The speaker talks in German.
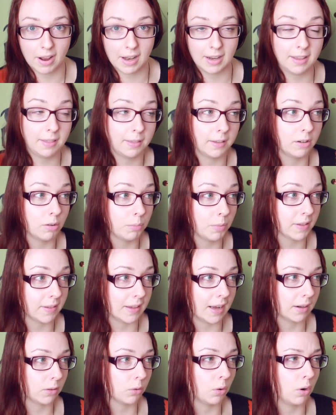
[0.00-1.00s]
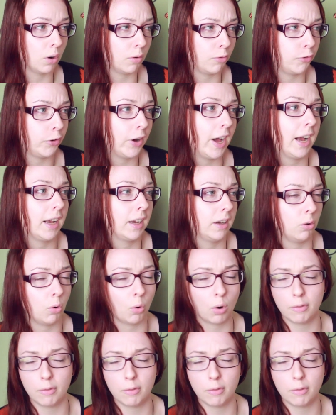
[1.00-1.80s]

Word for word: weil Ethan immer sagt, oh fuck,